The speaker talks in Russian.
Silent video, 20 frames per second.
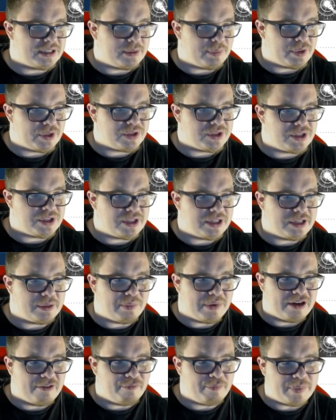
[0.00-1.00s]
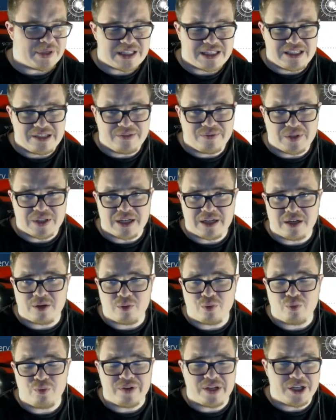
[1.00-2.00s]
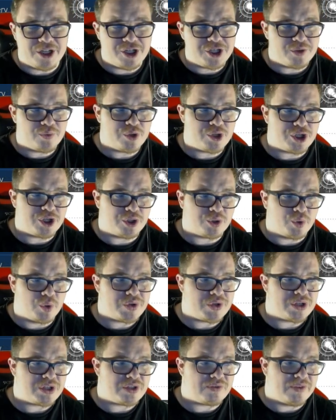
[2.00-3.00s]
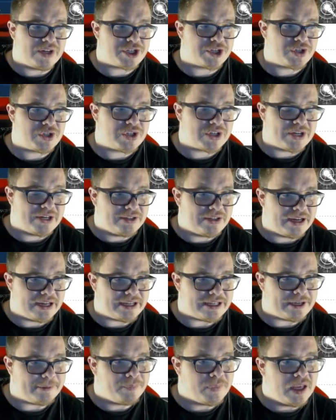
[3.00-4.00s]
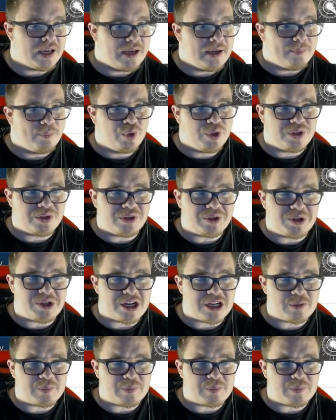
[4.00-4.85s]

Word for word: дополнительный баф пассивно, увеличивающий точность ваших заклинаний. Будет это